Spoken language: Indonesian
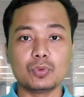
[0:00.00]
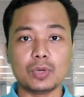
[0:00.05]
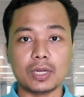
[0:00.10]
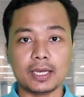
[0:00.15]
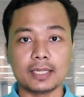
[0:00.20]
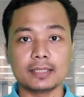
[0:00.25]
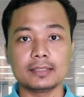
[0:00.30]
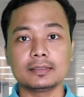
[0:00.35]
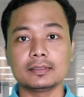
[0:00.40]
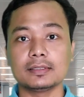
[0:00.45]

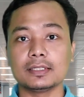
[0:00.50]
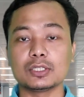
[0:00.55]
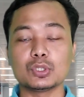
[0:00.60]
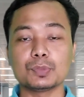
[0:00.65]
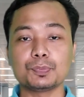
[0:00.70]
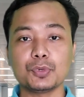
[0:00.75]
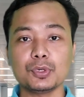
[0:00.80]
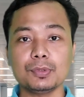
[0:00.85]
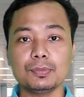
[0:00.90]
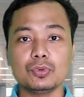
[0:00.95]
bulan,
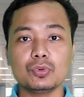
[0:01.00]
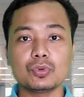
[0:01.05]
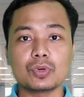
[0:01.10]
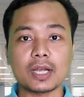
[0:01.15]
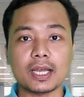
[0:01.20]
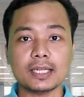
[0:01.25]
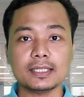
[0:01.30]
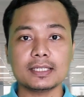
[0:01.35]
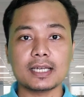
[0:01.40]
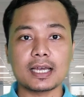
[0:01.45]
itu pun
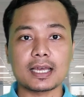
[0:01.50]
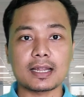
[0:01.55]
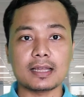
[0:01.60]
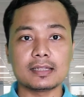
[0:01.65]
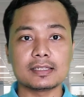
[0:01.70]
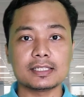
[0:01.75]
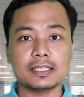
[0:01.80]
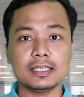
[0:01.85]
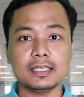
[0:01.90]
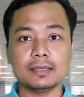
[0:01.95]
bukan
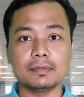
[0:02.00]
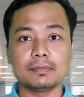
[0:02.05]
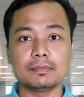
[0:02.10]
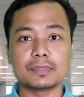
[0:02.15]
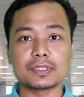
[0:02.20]
garansi